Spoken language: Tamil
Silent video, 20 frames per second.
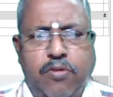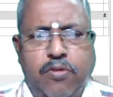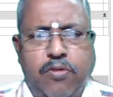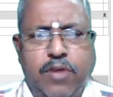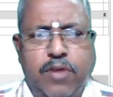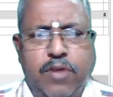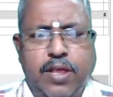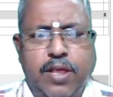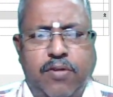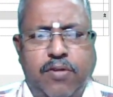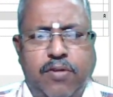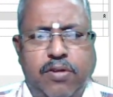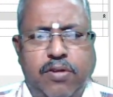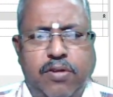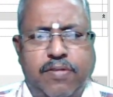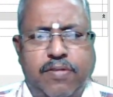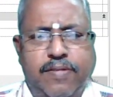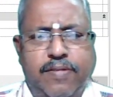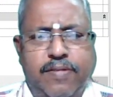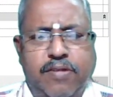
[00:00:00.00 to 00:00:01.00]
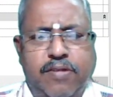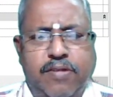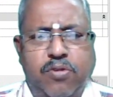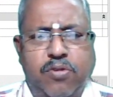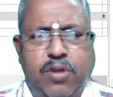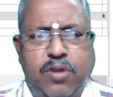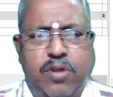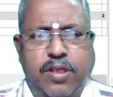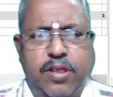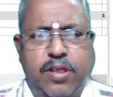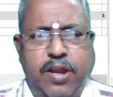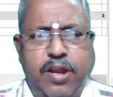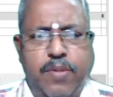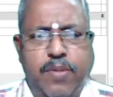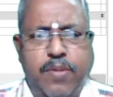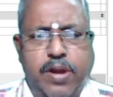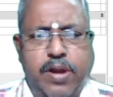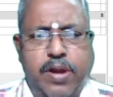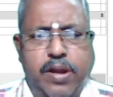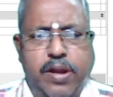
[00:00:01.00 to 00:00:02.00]
ஸோ இதான் ஒரு ஜஸ்ட் ஒரு த்ரீ
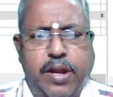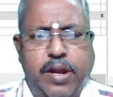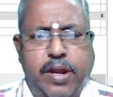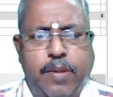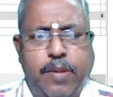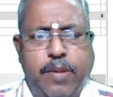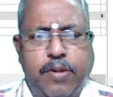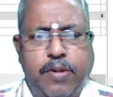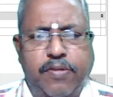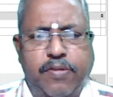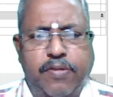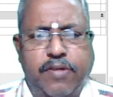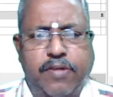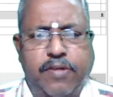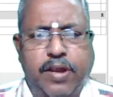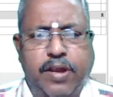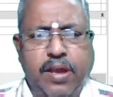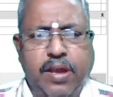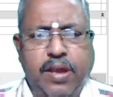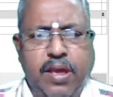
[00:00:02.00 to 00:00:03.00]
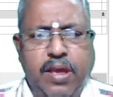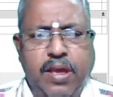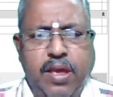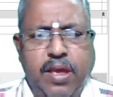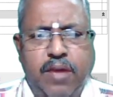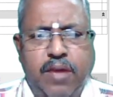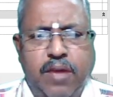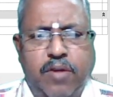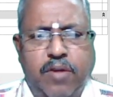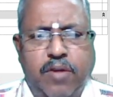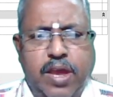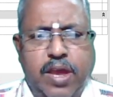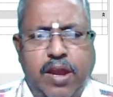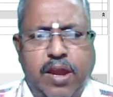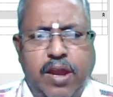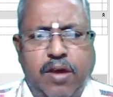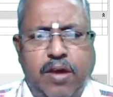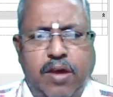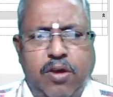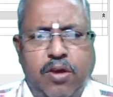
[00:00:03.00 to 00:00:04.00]
டி மாடல் நான் ரெடி பண்ணி வச்சுருக்கேன்
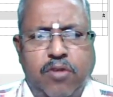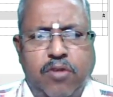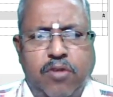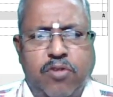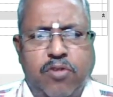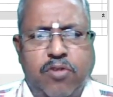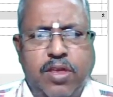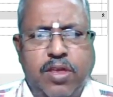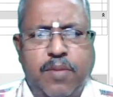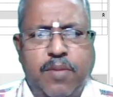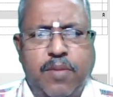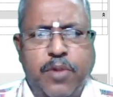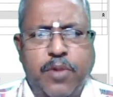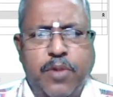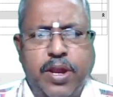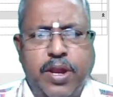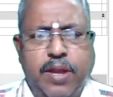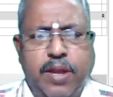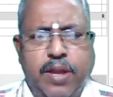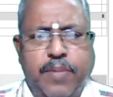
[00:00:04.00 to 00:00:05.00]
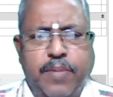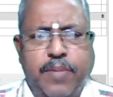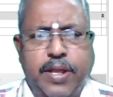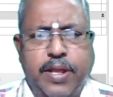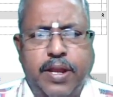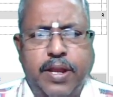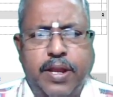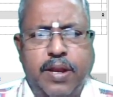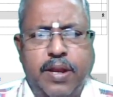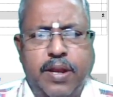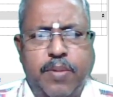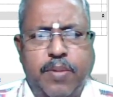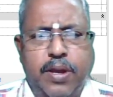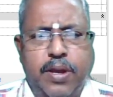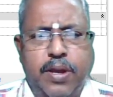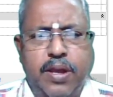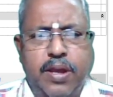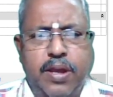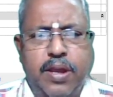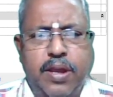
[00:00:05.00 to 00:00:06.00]
ஓகேங்களா ஸோ இதில் போனீங்கன்னா பார்த்தீங்கன்னா
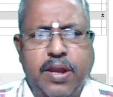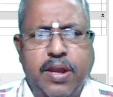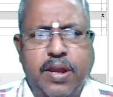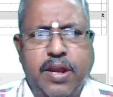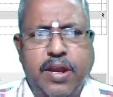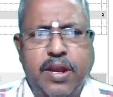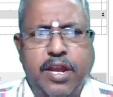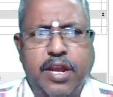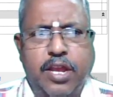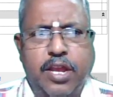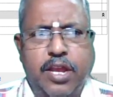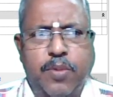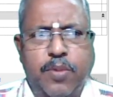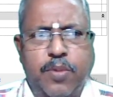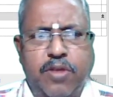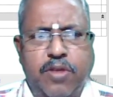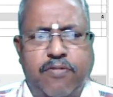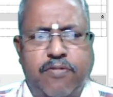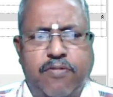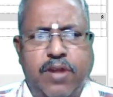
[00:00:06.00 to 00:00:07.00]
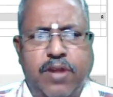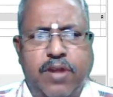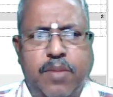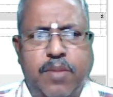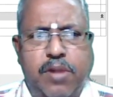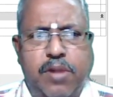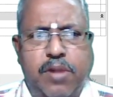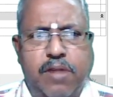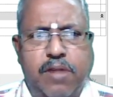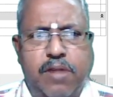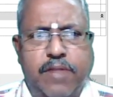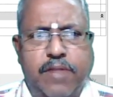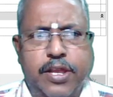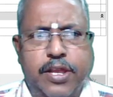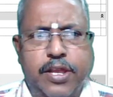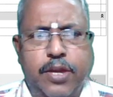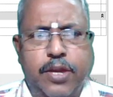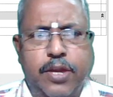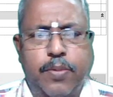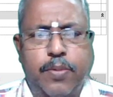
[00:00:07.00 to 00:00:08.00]
நமக்கு என்ன நினைக்கிறோமோ அது ஃபுல்லாக நம்மளால்
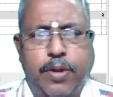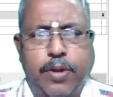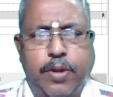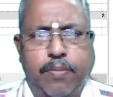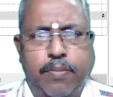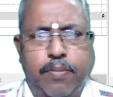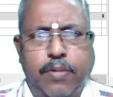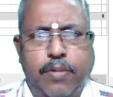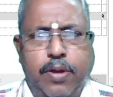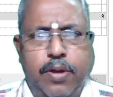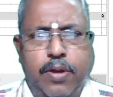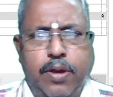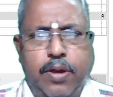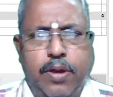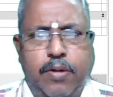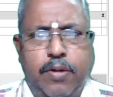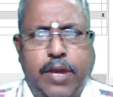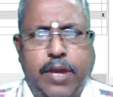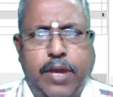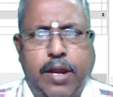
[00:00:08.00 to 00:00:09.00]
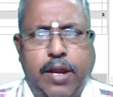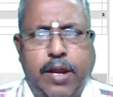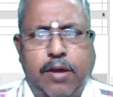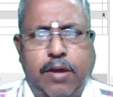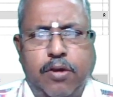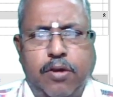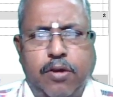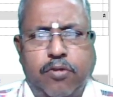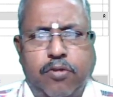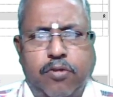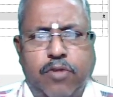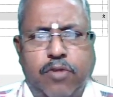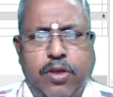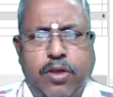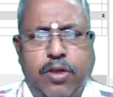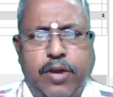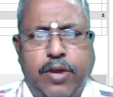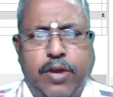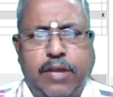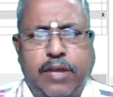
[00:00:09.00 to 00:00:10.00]
வரைஞ்சிக்க முடியும் ஓகேங்களா ஸோ
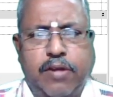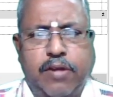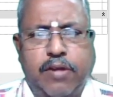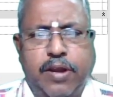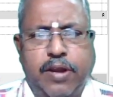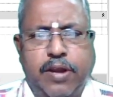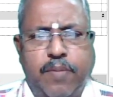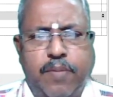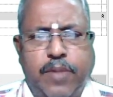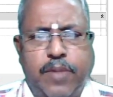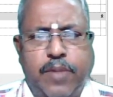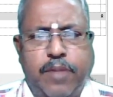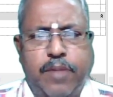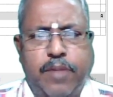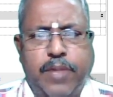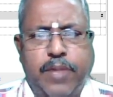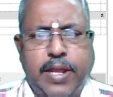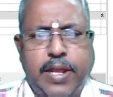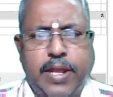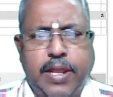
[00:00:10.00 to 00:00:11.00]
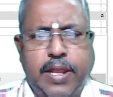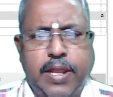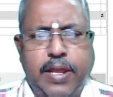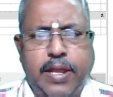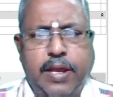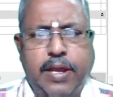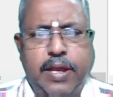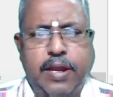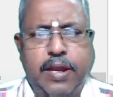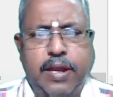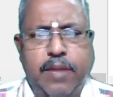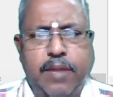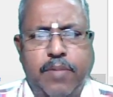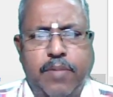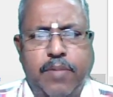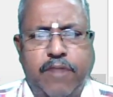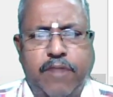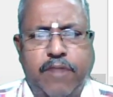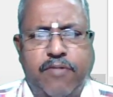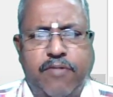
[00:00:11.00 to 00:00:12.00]
அதோட ஆக்சுவலாக டெம்ப்ளேட் பார்த்தீங்கன்னா இன்றைக்கி எடுக்கிற
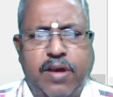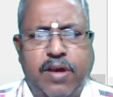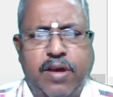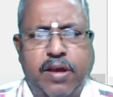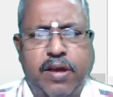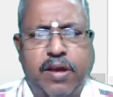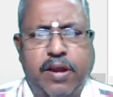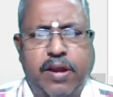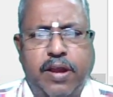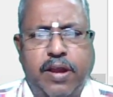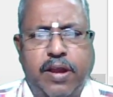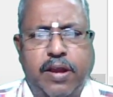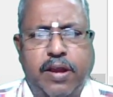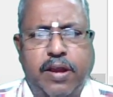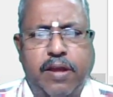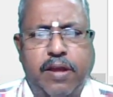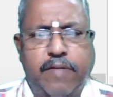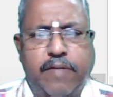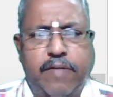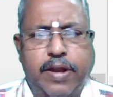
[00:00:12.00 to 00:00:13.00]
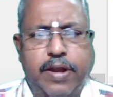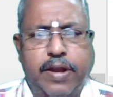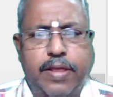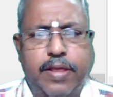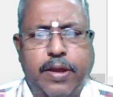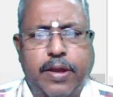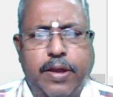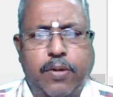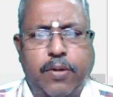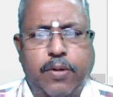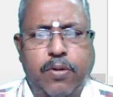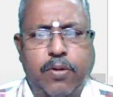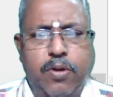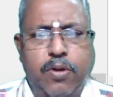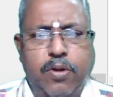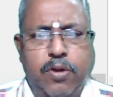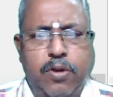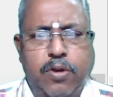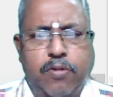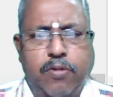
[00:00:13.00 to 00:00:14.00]
டெம்ப்ளேட் ஃபுல்லாக ஆர்கிடெக்ட் ரிலவெண்ட்டாக தான் இருக்கும்
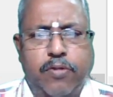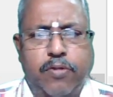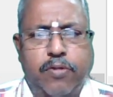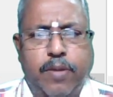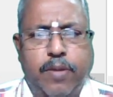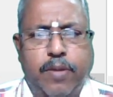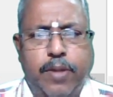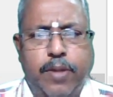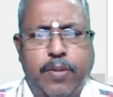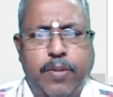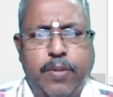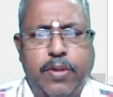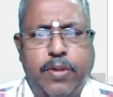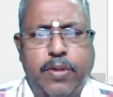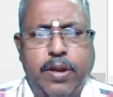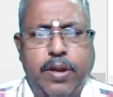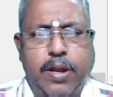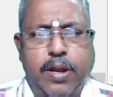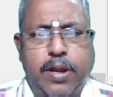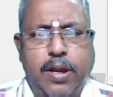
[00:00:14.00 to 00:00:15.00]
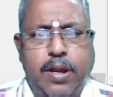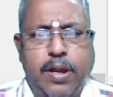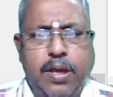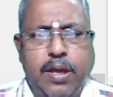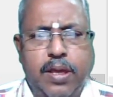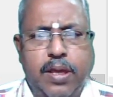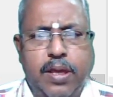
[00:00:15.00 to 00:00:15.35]
ஸோ அப்படிங்கும்போது நான் என்னால்